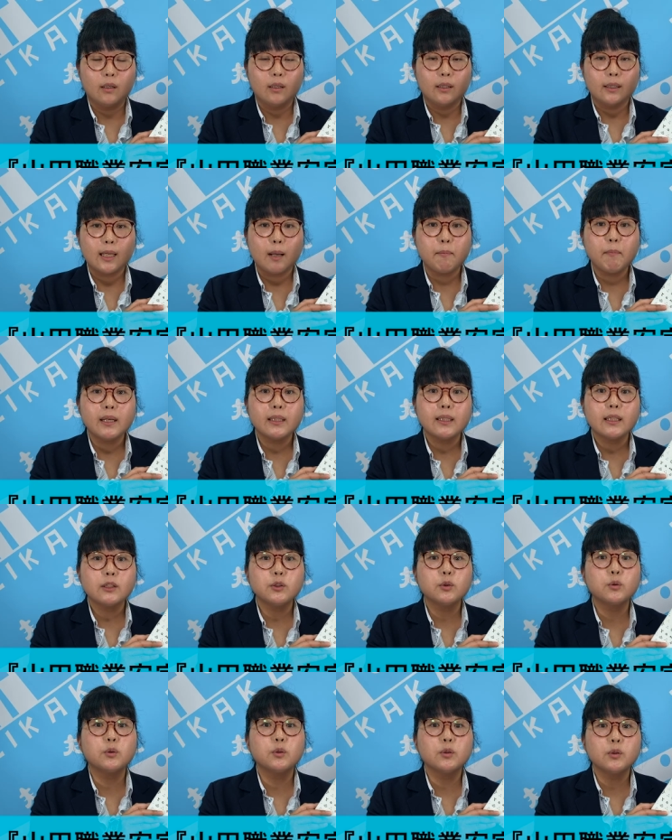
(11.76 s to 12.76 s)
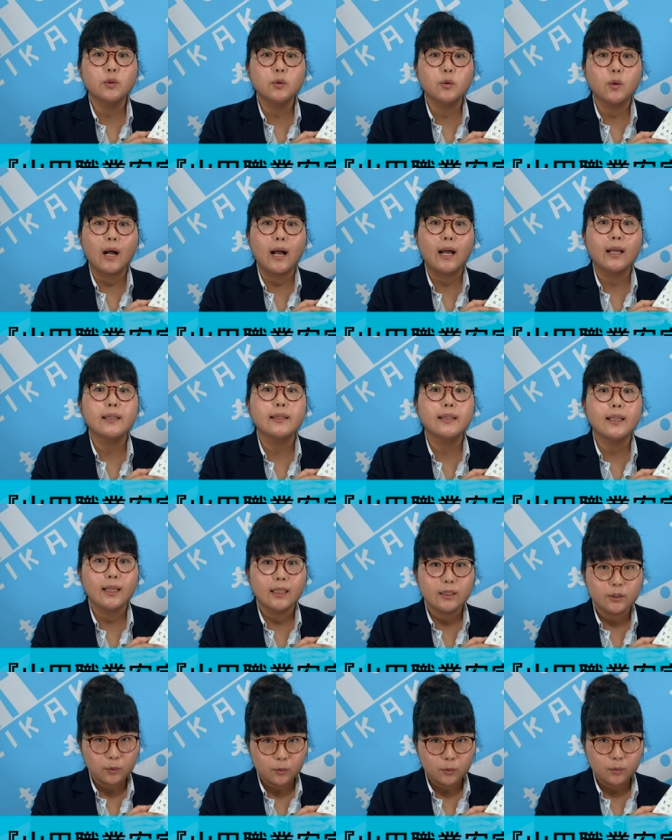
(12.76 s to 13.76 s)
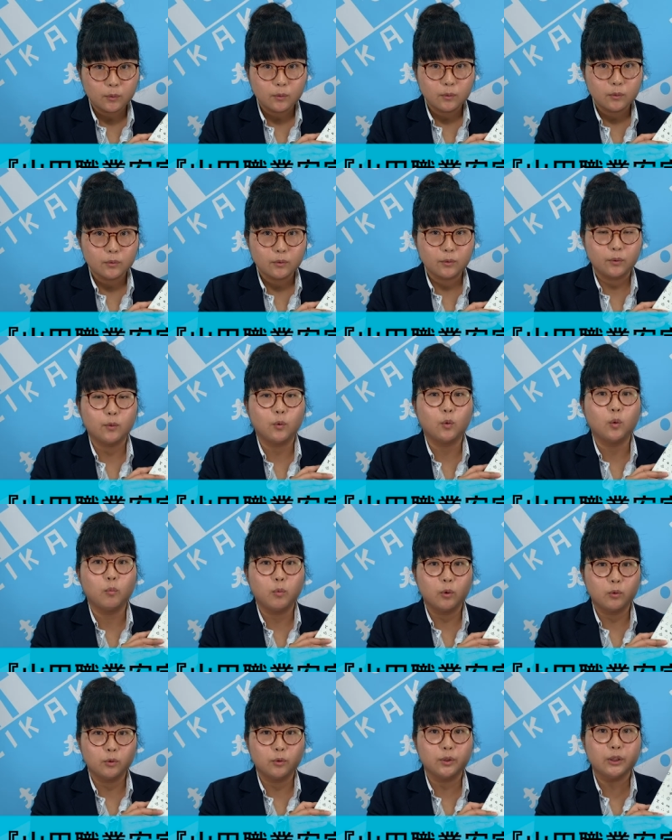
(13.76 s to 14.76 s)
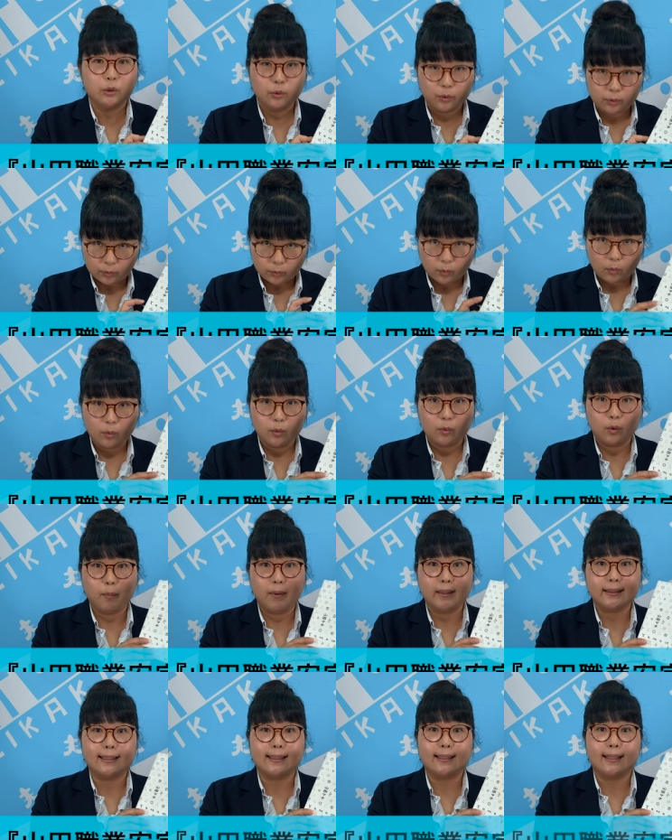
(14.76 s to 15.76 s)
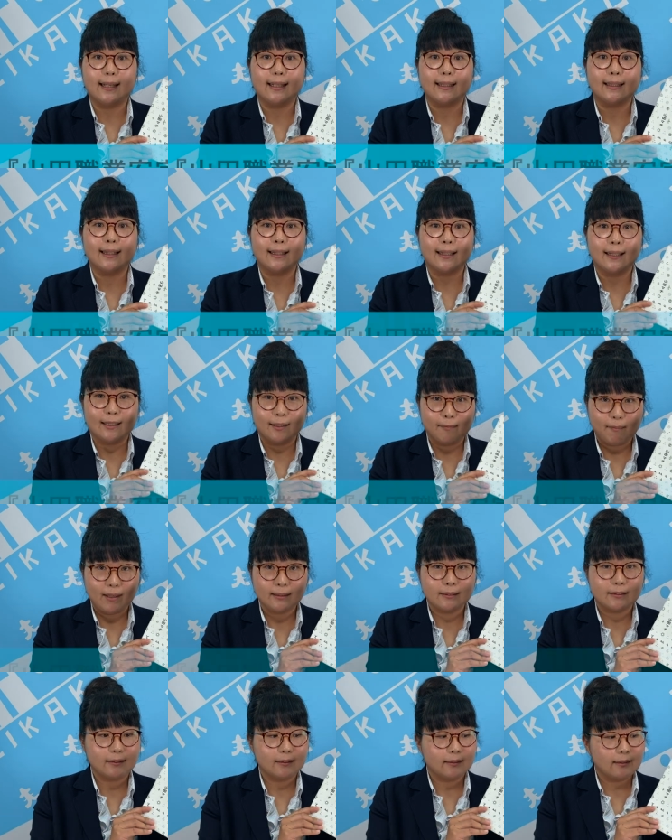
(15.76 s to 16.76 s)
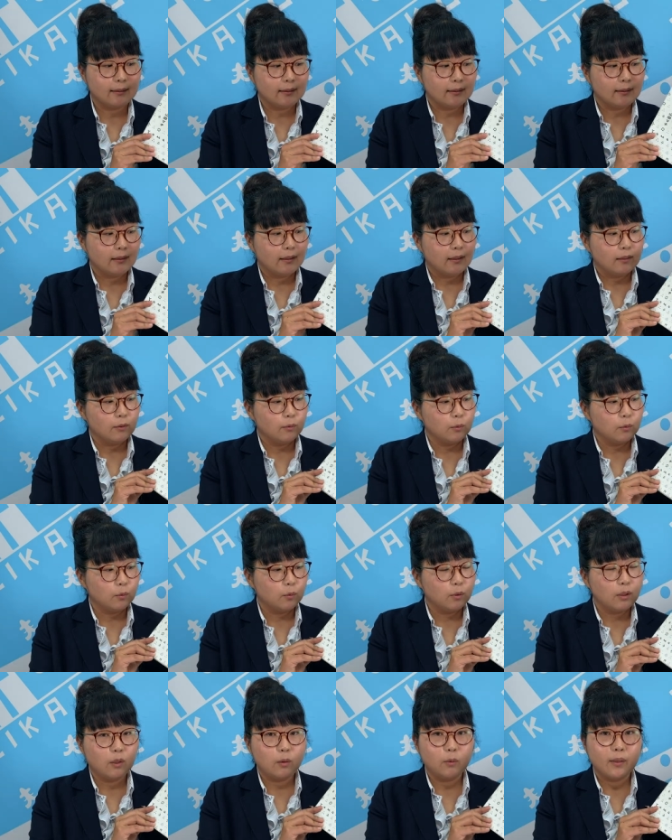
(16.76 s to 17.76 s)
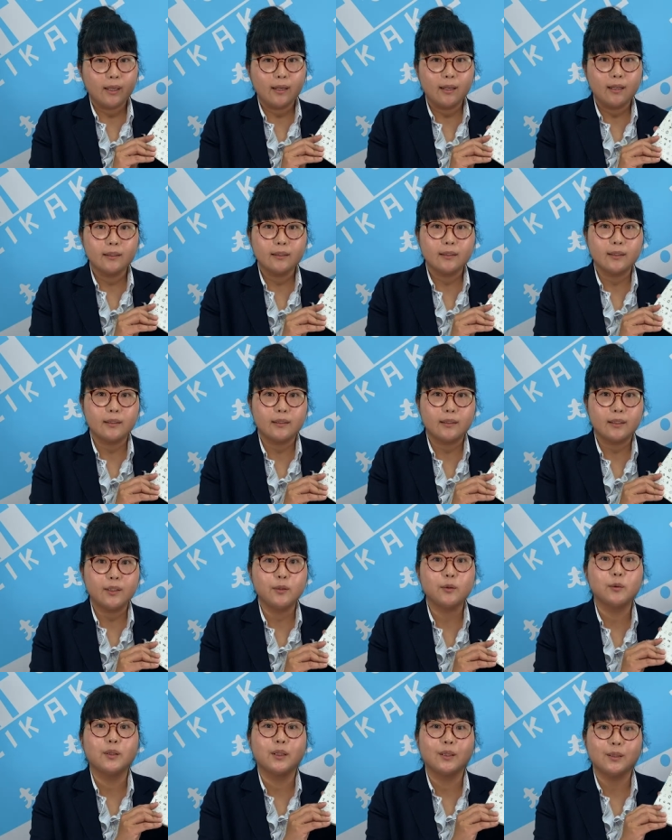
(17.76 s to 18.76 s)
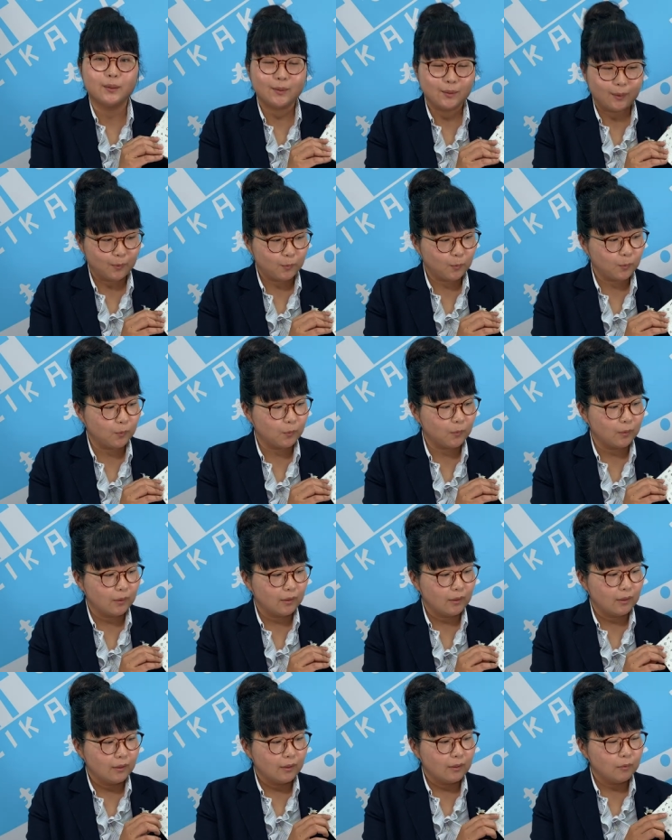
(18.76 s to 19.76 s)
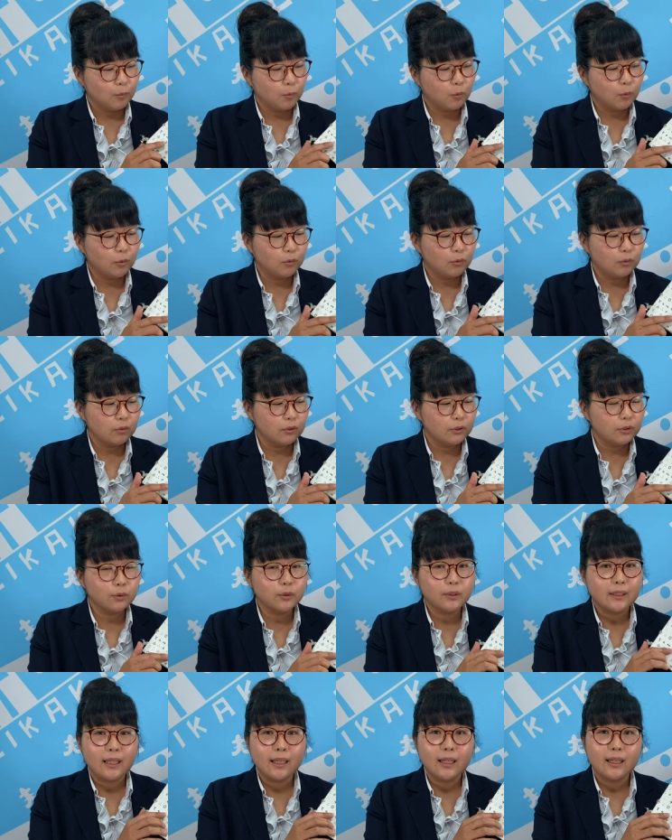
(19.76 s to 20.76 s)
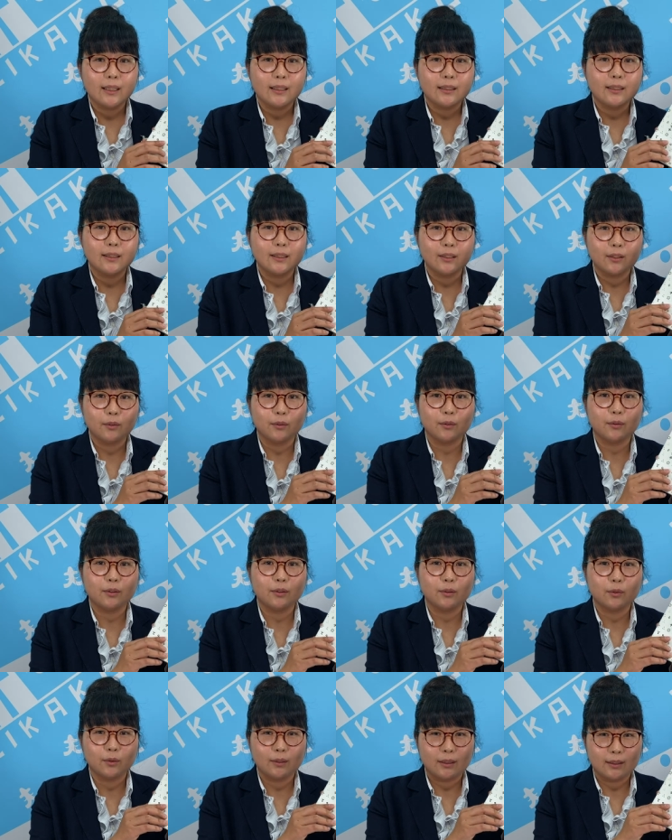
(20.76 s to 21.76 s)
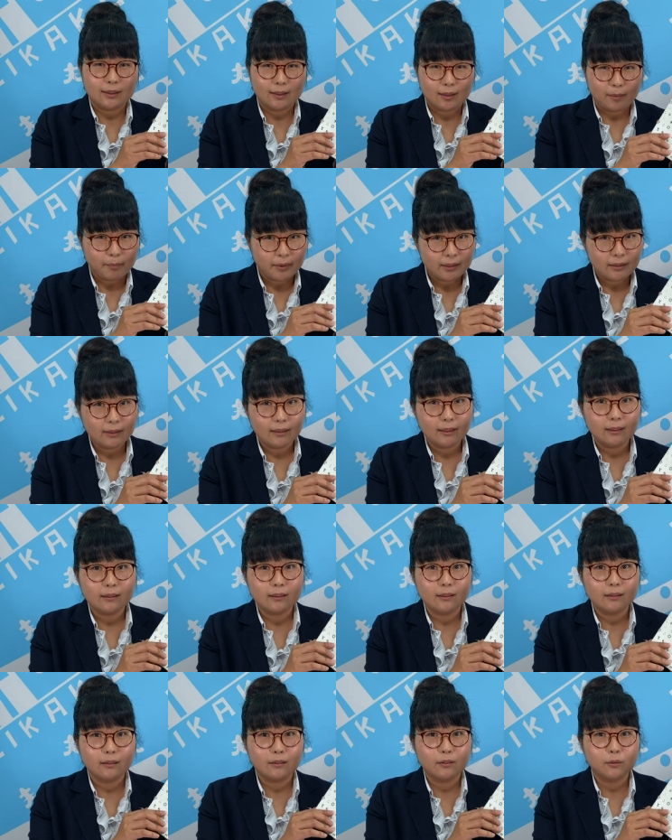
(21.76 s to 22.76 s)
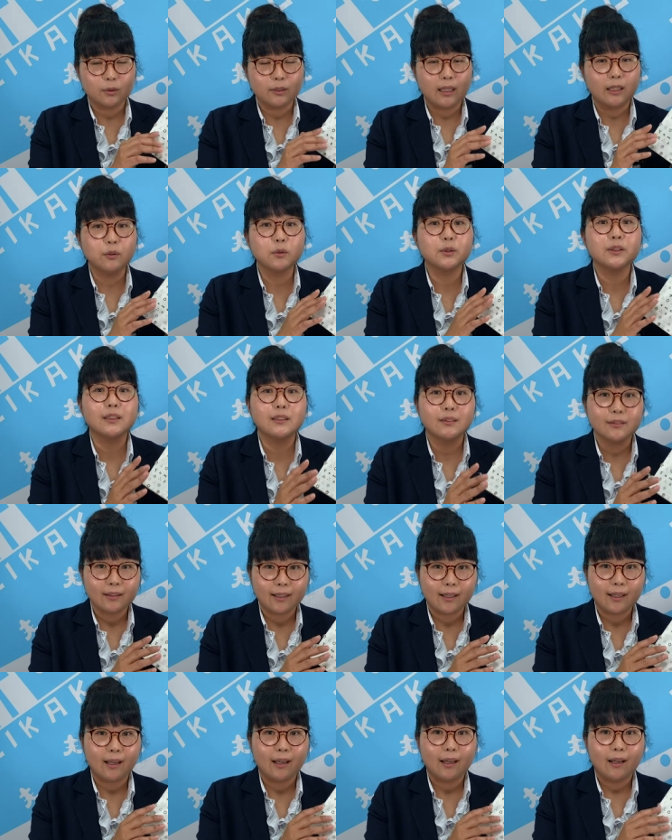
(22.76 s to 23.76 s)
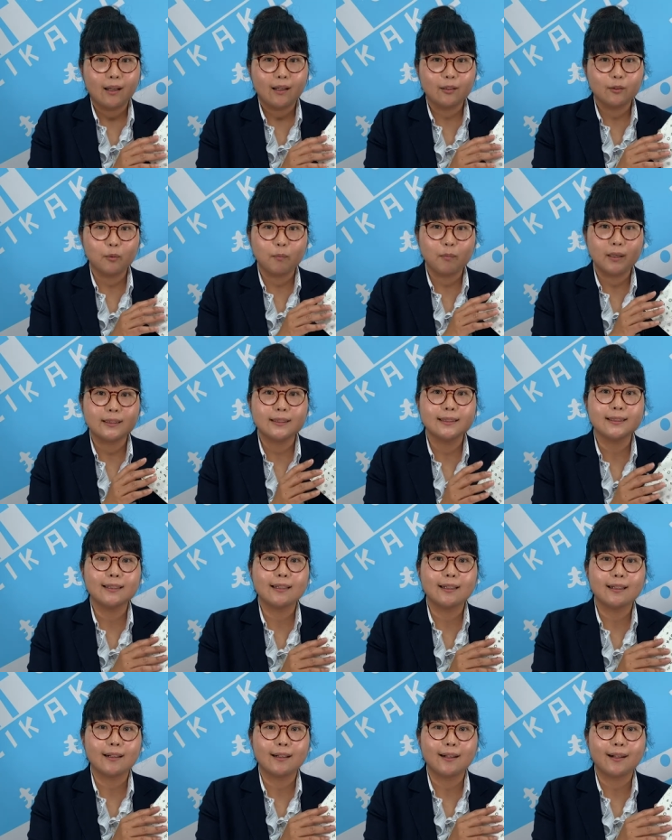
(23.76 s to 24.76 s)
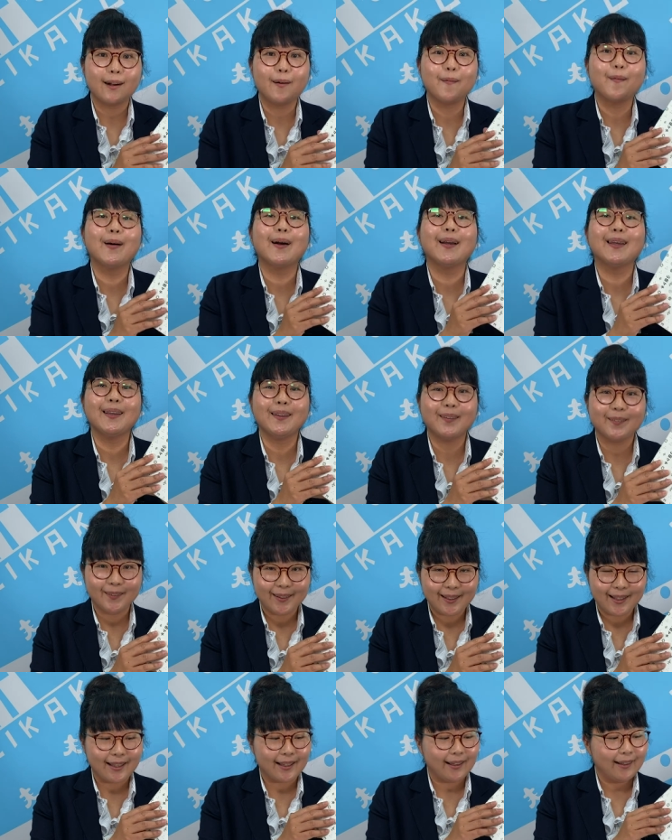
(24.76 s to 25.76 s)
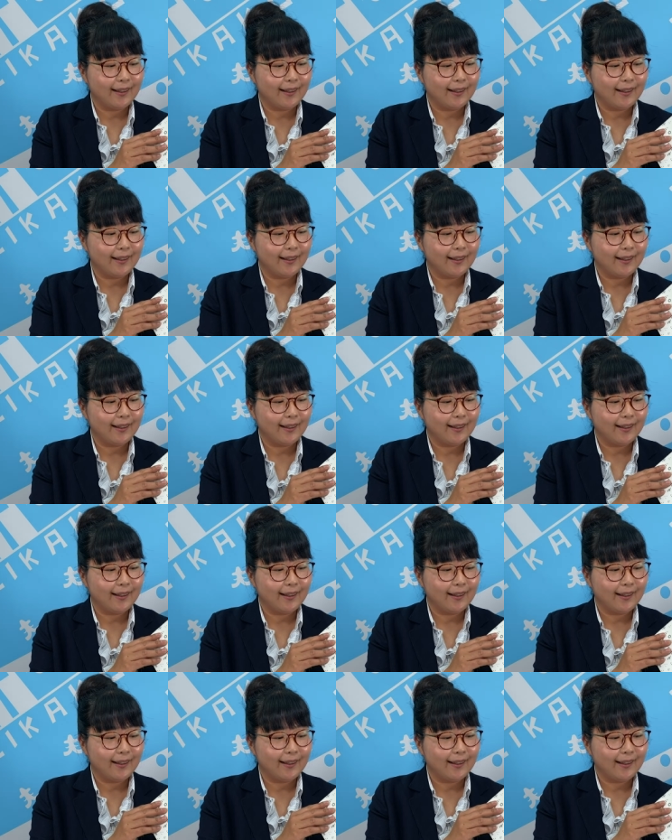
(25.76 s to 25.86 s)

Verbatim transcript: 山田職業安定所という項目の一つを読ませていただきますこれを選んだ理由なんですけどもうこの商店街に出てくる人たちがみんな楽しくてあと街が可愛いので